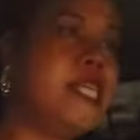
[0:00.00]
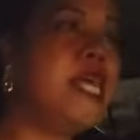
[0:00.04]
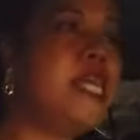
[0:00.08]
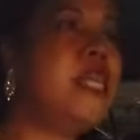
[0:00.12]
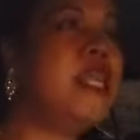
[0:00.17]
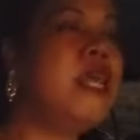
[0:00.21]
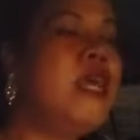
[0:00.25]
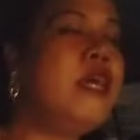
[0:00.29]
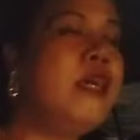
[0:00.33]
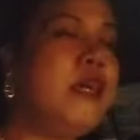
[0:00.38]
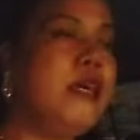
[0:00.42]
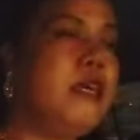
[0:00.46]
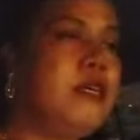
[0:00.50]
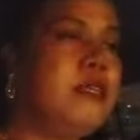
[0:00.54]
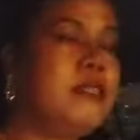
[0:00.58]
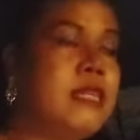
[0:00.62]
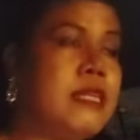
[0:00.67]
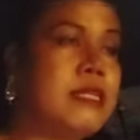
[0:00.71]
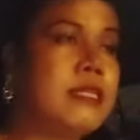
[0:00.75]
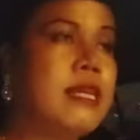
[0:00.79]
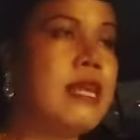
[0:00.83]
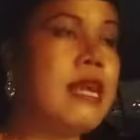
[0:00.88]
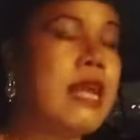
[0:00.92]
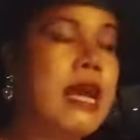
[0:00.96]
น
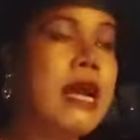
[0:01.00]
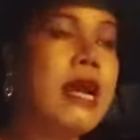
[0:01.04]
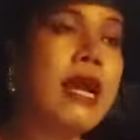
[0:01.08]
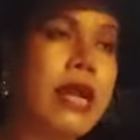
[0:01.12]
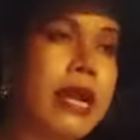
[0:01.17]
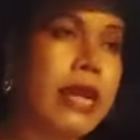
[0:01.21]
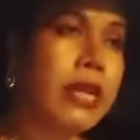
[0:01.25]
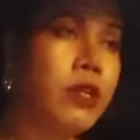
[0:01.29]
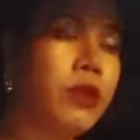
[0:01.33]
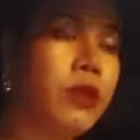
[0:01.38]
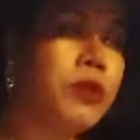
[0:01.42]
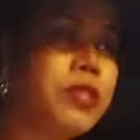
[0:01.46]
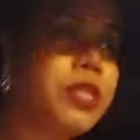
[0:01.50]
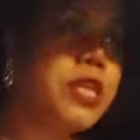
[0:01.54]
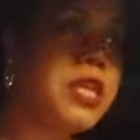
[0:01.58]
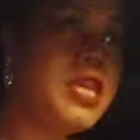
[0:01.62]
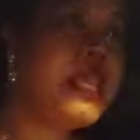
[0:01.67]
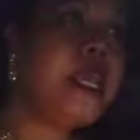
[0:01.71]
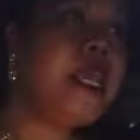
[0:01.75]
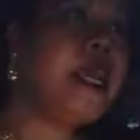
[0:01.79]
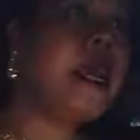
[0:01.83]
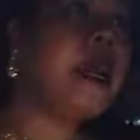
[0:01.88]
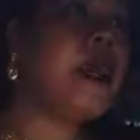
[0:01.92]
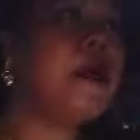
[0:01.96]
ศาสนากับการท่อง
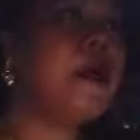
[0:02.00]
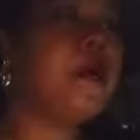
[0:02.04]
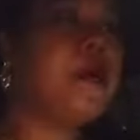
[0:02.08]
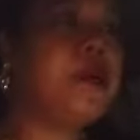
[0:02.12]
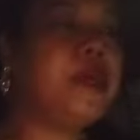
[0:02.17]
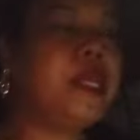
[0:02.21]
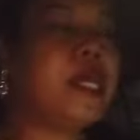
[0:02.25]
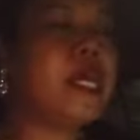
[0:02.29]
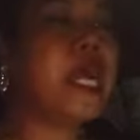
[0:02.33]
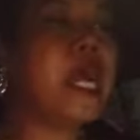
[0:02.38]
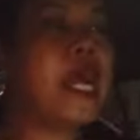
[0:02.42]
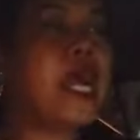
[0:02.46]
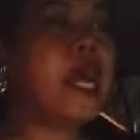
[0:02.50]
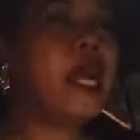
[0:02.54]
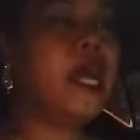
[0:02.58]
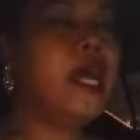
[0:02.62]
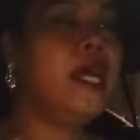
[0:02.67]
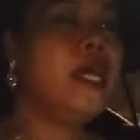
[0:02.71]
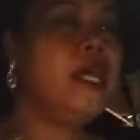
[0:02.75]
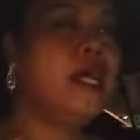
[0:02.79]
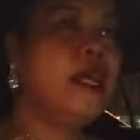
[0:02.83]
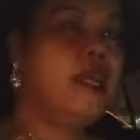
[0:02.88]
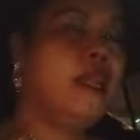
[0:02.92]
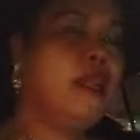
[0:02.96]
เที่ยวนะคะ
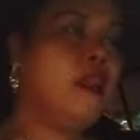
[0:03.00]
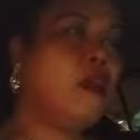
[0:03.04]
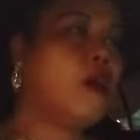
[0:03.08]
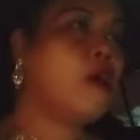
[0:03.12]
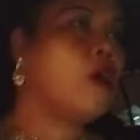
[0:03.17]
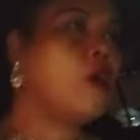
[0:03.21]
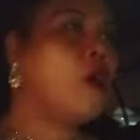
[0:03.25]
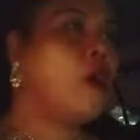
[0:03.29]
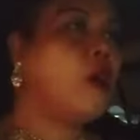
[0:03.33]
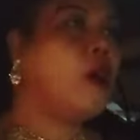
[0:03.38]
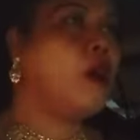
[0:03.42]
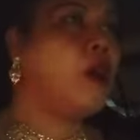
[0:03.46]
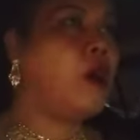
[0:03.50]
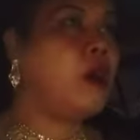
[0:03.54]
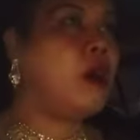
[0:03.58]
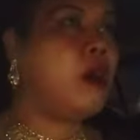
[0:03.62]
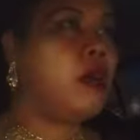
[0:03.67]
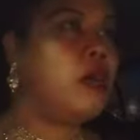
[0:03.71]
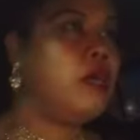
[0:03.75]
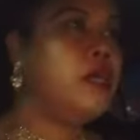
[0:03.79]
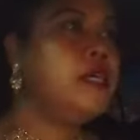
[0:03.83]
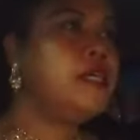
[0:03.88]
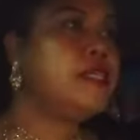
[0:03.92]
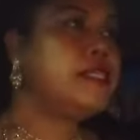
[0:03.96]
แล้วก็
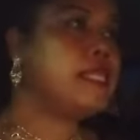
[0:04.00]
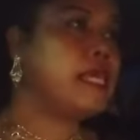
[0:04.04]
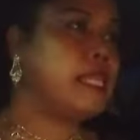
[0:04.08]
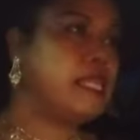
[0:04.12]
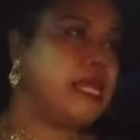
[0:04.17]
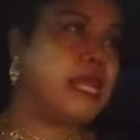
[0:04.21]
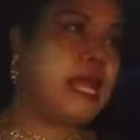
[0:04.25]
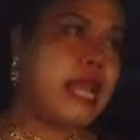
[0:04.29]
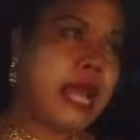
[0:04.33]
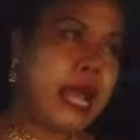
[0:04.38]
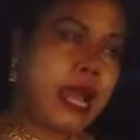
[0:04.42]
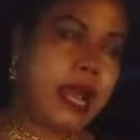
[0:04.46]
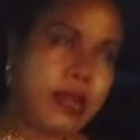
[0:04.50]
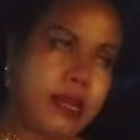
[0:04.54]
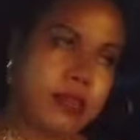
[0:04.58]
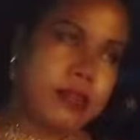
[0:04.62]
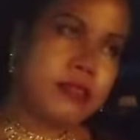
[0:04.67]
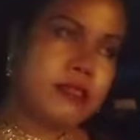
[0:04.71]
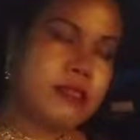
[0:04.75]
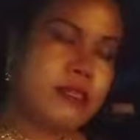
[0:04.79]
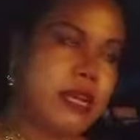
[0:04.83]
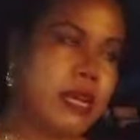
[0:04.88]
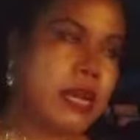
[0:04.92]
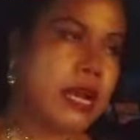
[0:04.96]
สัญลักษณ์
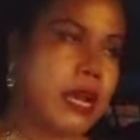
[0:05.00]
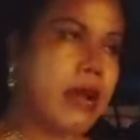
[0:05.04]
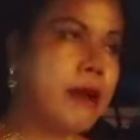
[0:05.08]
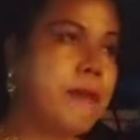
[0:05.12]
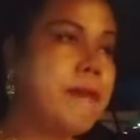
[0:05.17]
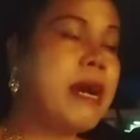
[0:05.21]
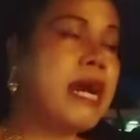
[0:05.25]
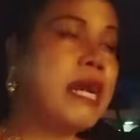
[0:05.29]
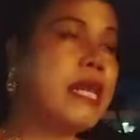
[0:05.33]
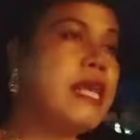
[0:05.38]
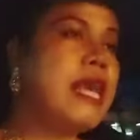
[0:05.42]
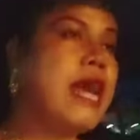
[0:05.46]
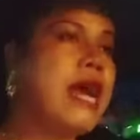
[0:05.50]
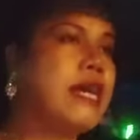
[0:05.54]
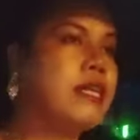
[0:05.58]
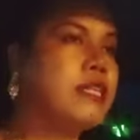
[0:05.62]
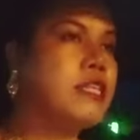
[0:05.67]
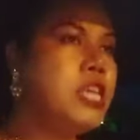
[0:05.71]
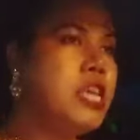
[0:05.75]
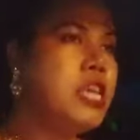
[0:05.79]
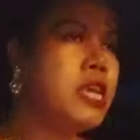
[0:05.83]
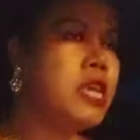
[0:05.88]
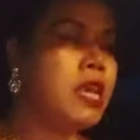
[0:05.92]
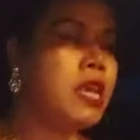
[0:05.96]
นะคะบางอย่าง
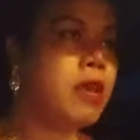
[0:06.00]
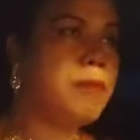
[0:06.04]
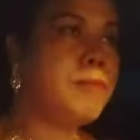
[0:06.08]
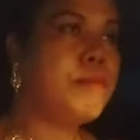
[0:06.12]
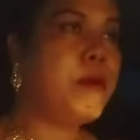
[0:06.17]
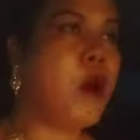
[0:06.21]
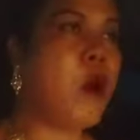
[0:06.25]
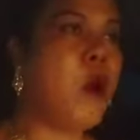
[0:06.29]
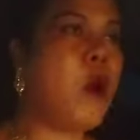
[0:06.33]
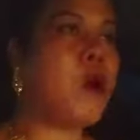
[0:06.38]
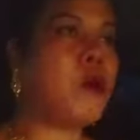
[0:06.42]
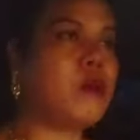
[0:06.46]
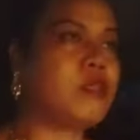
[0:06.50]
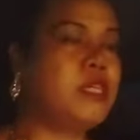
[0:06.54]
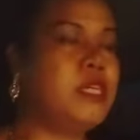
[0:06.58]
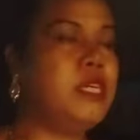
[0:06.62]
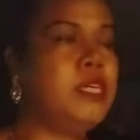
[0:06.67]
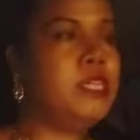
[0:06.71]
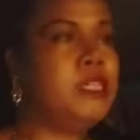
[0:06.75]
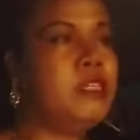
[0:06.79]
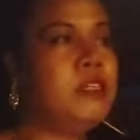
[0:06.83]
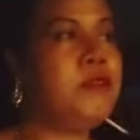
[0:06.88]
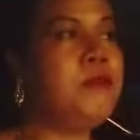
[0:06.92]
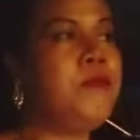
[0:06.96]
ที่บอก
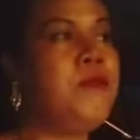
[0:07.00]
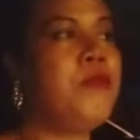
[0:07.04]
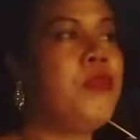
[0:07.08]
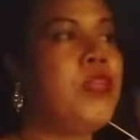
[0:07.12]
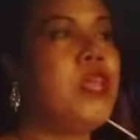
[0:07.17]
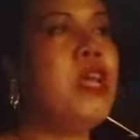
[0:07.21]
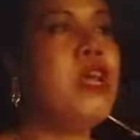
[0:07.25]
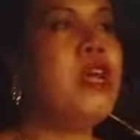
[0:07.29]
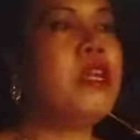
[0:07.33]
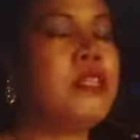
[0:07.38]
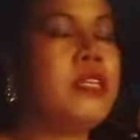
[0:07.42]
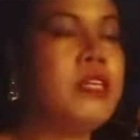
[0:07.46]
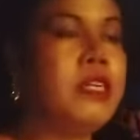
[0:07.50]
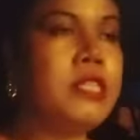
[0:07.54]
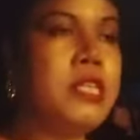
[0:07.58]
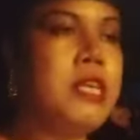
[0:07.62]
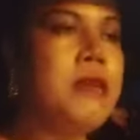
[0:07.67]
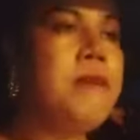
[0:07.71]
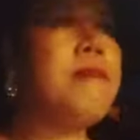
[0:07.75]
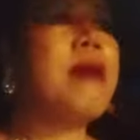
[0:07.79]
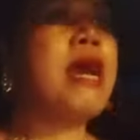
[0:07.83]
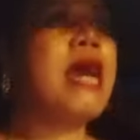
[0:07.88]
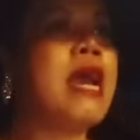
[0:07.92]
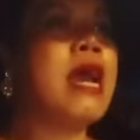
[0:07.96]
ถึงถึง
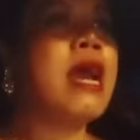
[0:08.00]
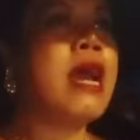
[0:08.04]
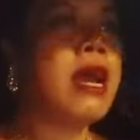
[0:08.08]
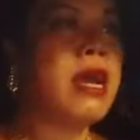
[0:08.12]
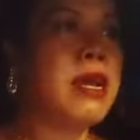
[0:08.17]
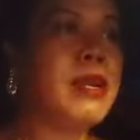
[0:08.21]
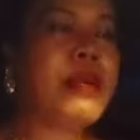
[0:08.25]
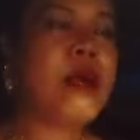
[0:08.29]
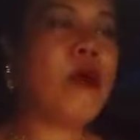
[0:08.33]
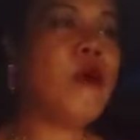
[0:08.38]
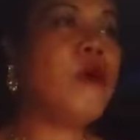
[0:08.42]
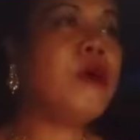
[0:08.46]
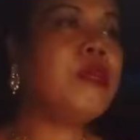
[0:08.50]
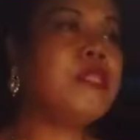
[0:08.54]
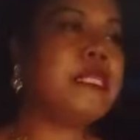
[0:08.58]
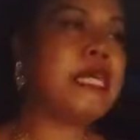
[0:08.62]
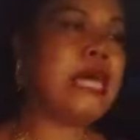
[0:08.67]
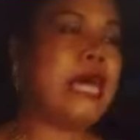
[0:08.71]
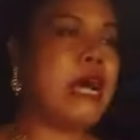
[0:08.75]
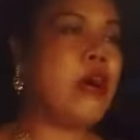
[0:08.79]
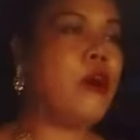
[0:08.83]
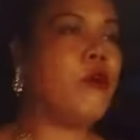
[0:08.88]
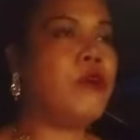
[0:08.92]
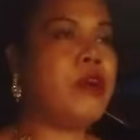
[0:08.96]
ที่มาเราก็
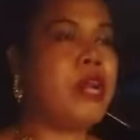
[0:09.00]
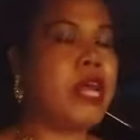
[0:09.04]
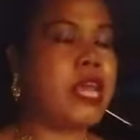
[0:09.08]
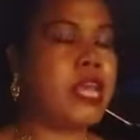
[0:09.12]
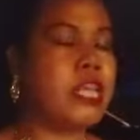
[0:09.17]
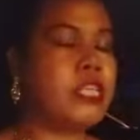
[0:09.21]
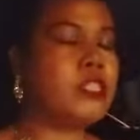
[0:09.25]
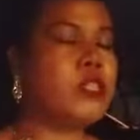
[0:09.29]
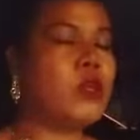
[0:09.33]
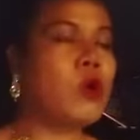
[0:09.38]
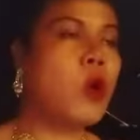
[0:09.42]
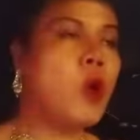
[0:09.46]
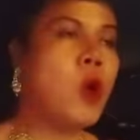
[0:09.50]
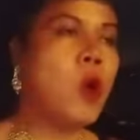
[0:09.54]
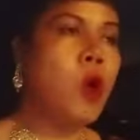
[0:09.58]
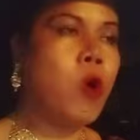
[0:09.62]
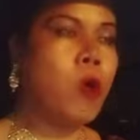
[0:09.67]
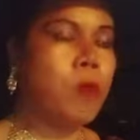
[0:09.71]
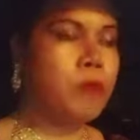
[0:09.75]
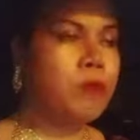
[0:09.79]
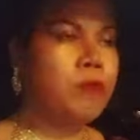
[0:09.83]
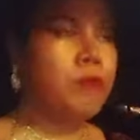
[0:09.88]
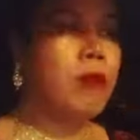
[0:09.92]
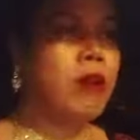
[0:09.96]
จะเอาในสโค
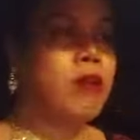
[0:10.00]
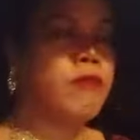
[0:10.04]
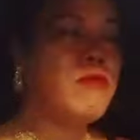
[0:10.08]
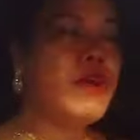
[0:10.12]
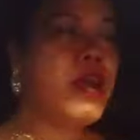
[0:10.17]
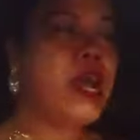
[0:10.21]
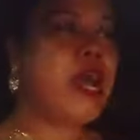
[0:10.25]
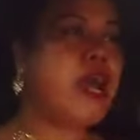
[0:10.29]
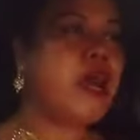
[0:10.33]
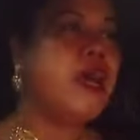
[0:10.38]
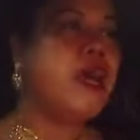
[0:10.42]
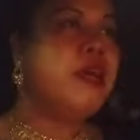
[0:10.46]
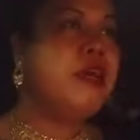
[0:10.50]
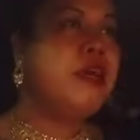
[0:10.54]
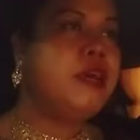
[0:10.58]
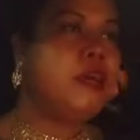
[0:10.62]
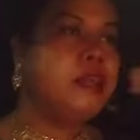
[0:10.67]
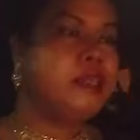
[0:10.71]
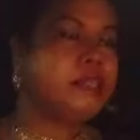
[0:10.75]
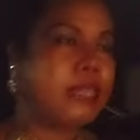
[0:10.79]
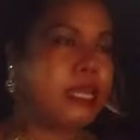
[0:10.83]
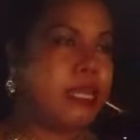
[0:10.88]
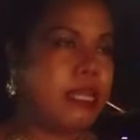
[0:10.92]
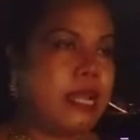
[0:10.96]
ปแบบว่า
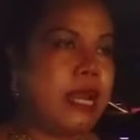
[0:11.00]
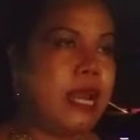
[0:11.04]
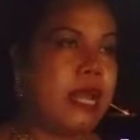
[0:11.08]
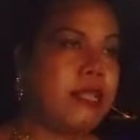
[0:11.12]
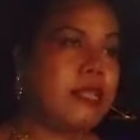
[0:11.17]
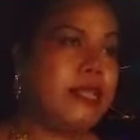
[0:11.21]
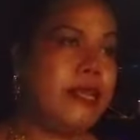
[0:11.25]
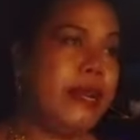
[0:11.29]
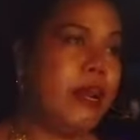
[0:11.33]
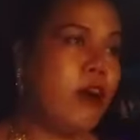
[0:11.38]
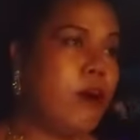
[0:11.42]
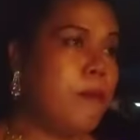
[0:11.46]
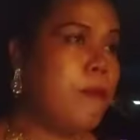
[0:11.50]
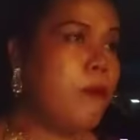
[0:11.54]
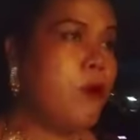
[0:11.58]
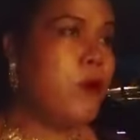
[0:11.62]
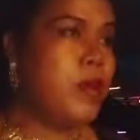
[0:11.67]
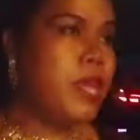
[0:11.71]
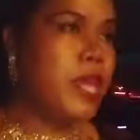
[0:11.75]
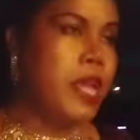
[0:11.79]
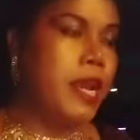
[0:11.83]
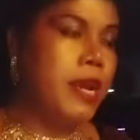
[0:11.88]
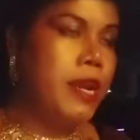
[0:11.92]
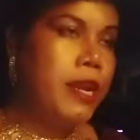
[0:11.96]
สัญลักษณ์ที่เราม
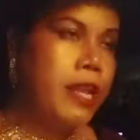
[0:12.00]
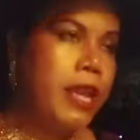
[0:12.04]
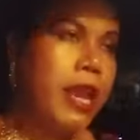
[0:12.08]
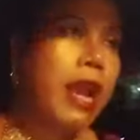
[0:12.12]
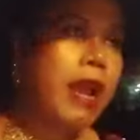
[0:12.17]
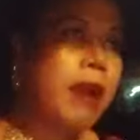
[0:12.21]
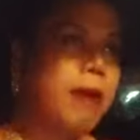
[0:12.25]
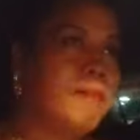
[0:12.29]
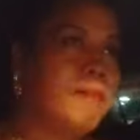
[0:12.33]
องเห็นเนี่ย